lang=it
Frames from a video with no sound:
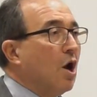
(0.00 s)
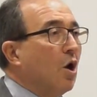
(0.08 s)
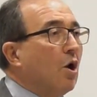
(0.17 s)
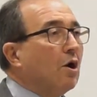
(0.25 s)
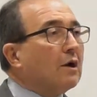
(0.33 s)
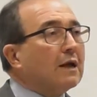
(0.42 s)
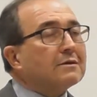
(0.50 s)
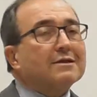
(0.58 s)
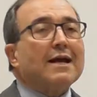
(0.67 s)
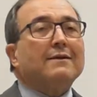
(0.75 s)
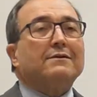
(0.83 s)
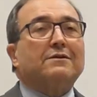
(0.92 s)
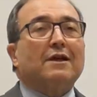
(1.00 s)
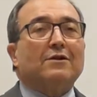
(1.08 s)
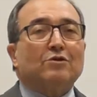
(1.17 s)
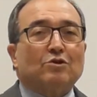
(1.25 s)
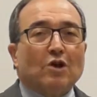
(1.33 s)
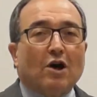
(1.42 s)
Ora,
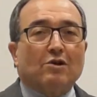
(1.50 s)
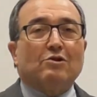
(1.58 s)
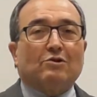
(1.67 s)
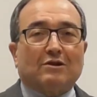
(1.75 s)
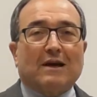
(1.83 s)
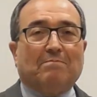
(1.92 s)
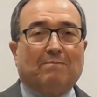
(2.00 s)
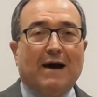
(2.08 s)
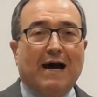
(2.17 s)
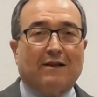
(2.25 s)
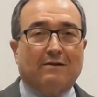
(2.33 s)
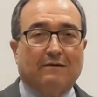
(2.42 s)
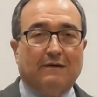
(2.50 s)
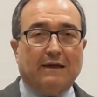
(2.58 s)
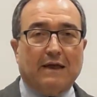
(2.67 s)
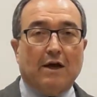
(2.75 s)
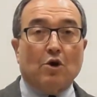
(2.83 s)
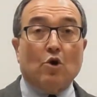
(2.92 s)
Sant'Antonio da Padova,
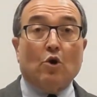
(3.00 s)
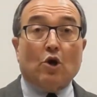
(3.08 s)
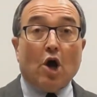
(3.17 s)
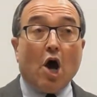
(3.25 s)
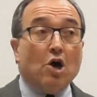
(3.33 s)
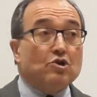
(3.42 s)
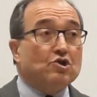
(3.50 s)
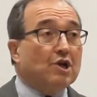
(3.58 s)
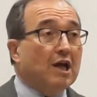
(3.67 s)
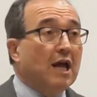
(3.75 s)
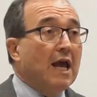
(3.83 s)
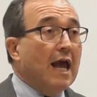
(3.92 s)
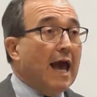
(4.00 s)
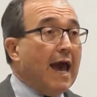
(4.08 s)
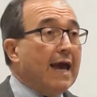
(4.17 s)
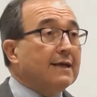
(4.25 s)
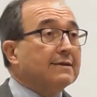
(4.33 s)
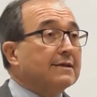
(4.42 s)
che ancora oggi è
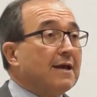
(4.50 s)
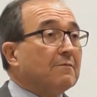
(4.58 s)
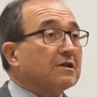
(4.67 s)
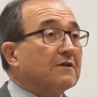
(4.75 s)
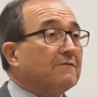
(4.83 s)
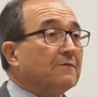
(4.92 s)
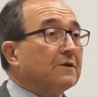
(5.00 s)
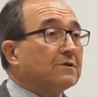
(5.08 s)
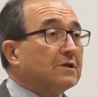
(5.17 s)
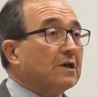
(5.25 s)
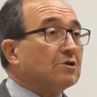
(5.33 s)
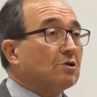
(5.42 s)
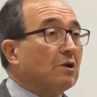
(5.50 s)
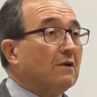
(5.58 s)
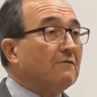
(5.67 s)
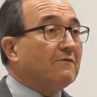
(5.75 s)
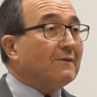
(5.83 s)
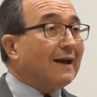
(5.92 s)
insieme a San Francesco
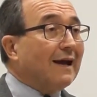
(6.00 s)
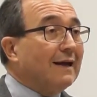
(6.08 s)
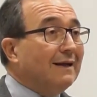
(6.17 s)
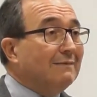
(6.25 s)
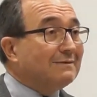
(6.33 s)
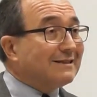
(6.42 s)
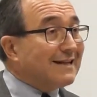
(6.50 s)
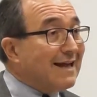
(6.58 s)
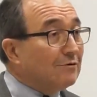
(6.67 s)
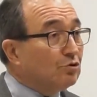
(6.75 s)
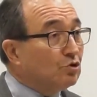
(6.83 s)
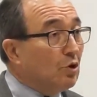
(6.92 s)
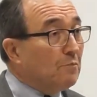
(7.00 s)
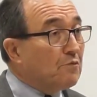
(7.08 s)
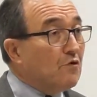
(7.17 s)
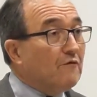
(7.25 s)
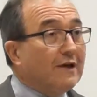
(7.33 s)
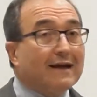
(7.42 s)
il, fra, il santo
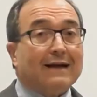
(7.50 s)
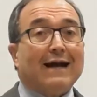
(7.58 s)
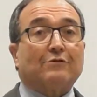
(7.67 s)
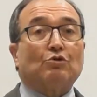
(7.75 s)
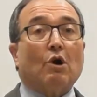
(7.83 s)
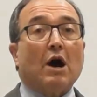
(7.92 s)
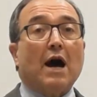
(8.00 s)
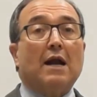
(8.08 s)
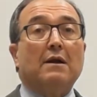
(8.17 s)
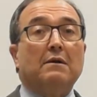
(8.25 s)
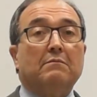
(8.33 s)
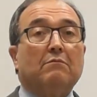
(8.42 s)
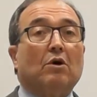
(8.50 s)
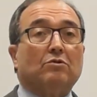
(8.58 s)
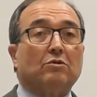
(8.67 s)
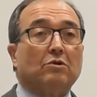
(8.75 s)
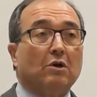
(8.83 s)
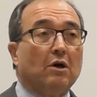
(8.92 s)
più venerato al
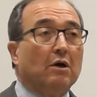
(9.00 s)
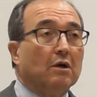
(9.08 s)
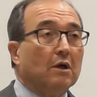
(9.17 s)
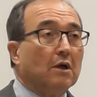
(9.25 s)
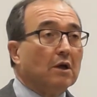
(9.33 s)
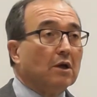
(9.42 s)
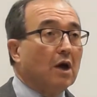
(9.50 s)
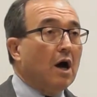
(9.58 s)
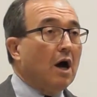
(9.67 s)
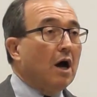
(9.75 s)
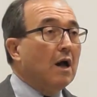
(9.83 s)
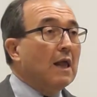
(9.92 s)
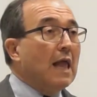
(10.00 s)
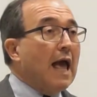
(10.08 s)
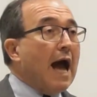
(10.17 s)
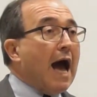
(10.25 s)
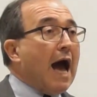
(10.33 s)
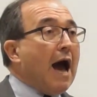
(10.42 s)
mondo, no?
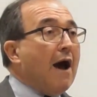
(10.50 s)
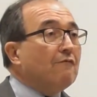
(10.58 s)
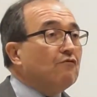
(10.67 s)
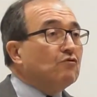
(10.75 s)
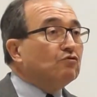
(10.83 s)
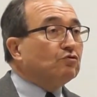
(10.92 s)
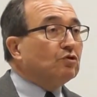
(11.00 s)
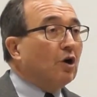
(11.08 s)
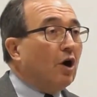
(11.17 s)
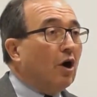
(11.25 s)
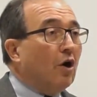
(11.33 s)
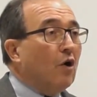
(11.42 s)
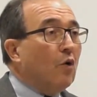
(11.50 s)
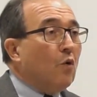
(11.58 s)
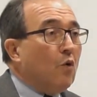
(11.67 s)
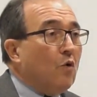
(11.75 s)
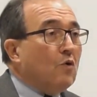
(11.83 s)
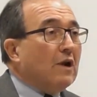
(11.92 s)
ha avuto
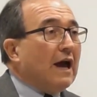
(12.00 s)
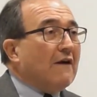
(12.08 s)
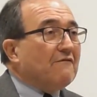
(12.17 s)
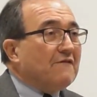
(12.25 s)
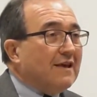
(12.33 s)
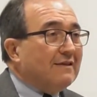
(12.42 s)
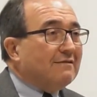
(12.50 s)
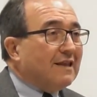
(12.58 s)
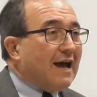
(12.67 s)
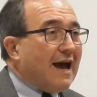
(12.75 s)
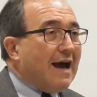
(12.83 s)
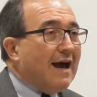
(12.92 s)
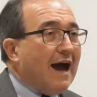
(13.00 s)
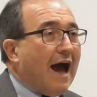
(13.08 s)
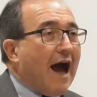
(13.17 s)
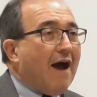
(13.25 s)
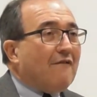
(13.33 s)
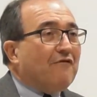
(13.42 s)
una vita
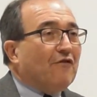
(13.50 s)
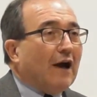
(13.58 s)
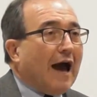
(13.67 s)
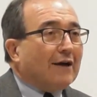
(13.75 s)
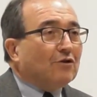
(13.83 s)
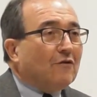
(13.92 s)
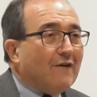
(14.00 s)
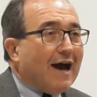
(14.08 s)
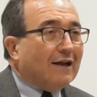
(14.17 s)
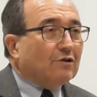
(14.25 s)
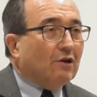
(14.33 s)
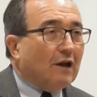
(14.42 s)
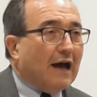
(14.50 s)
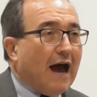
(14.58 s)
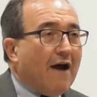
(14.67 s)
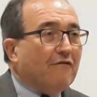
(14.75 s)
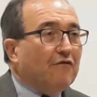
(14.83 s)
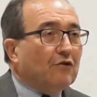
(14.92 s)
a, For, a Dovadola,
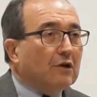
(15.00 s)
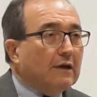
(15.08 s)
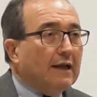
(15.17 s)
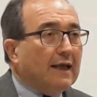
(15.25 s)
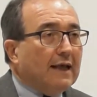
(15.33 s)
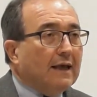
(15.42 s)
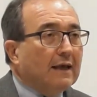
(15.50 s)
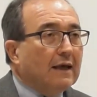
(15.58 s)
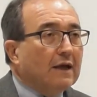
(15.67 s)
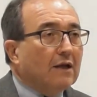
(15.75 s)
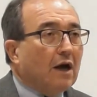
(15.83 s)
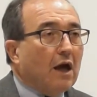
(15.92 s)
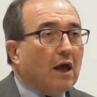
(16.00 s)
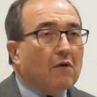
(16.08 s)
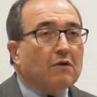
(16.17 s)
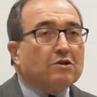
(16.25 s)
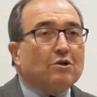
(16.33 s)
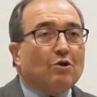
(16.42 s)
a Forlì, No? E
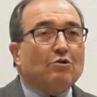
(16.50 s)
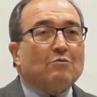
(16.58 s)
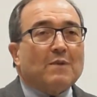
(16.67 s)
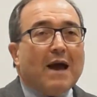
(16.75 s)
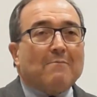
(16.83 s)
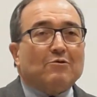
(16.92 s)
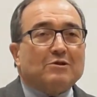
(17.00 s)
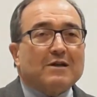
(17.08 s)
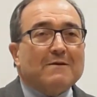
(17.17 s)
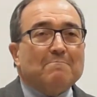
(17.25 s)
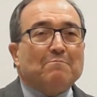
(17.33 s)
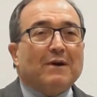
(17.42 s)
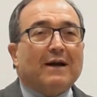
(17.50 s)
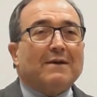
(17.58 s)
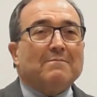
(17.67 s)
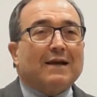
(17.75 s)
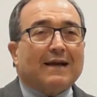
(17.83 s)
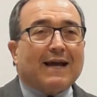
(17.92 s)
questo lo dobbiamo sempre
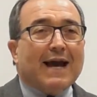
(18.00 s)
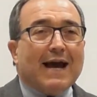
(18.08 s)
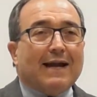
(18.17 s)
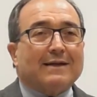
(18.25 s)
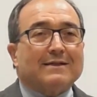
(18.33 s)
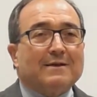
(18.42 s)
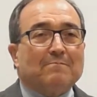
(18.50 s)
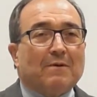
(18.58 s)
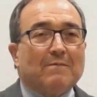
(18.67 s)
rimarcare, sempre